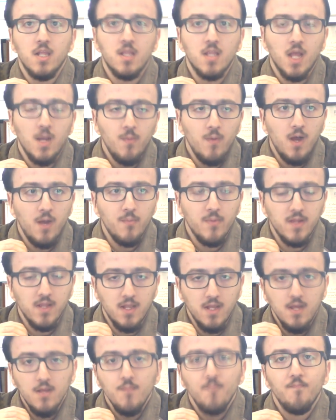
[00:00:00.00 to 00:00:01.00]

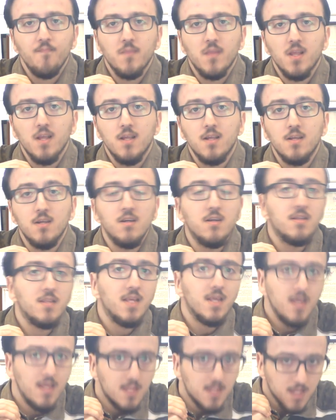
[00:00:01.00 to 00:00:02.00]
tamamıyla
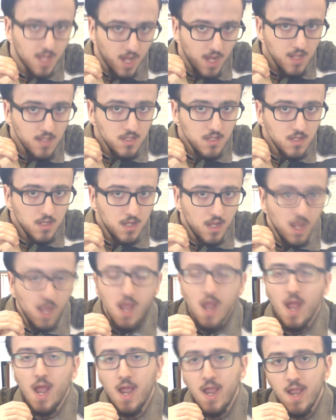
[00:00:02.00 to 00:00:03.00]
48 saat
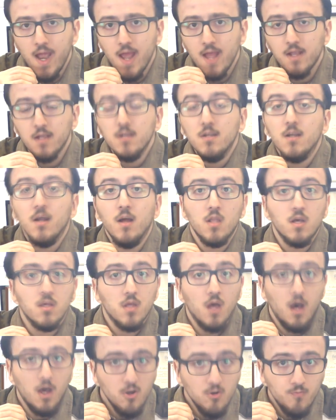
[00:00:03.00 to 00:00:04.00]
eğer
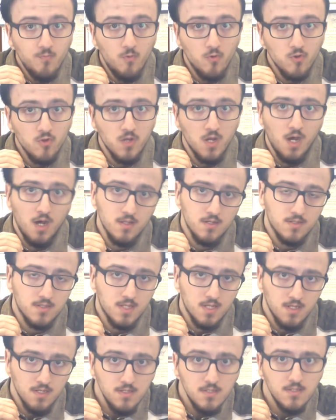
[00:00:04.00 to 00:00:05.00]
tasarruf moduna
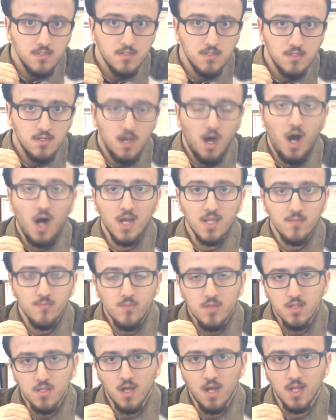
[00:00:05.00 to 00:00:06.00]
alırsanız
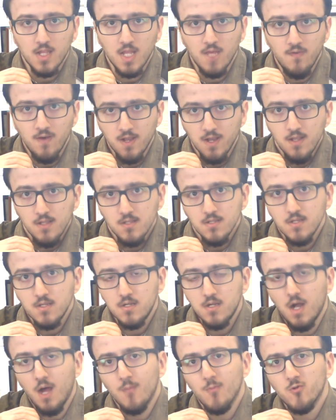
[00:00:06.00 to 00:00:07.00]
60 saate varan
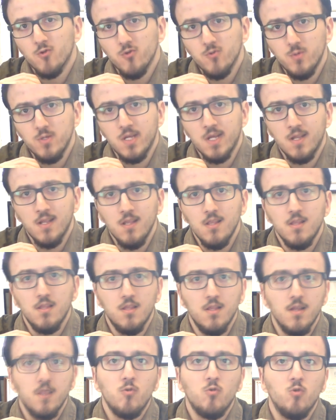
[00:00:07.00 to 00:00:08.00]
kablosuz bir şekilde
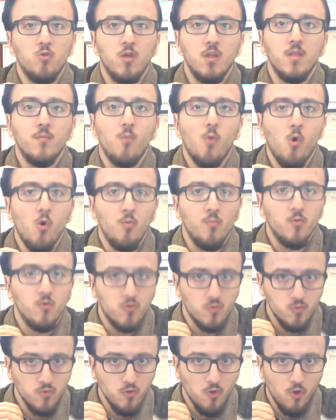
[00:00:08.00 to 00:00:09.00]
sizlere kullanım ömrü
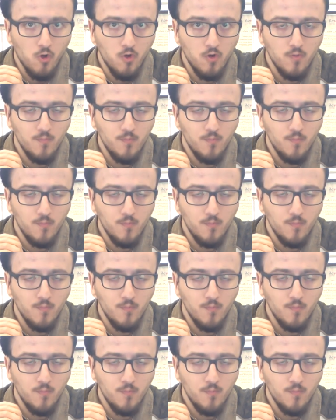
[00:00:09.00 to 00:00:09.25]
sunuyor.